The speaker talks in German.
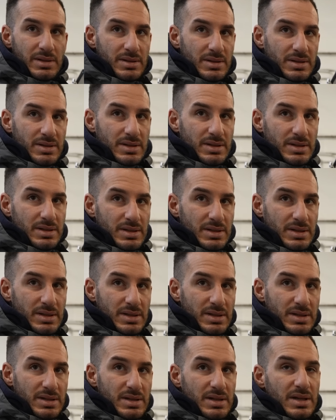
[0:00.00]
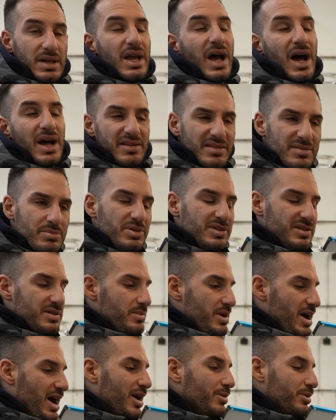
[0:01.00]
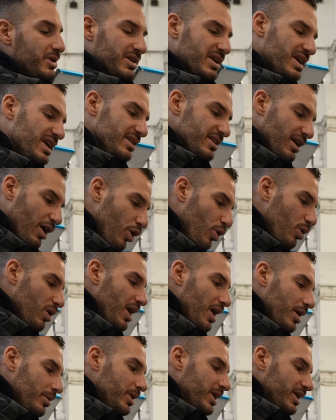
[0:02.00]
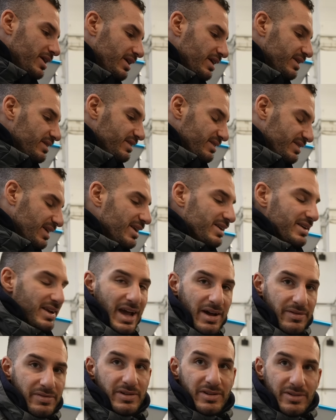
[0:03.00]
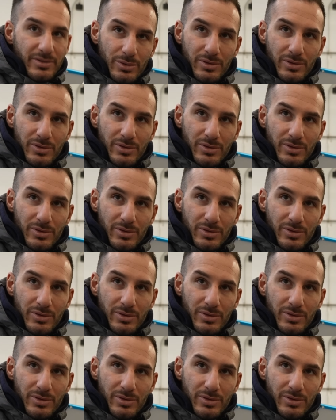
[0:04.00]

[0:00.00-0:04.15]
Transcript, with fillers: Das hört sich nach Arbeit an. Ne? Ja, ist ein bisschen mehr Arbeit. Geht auch, aber es ist halt nervig.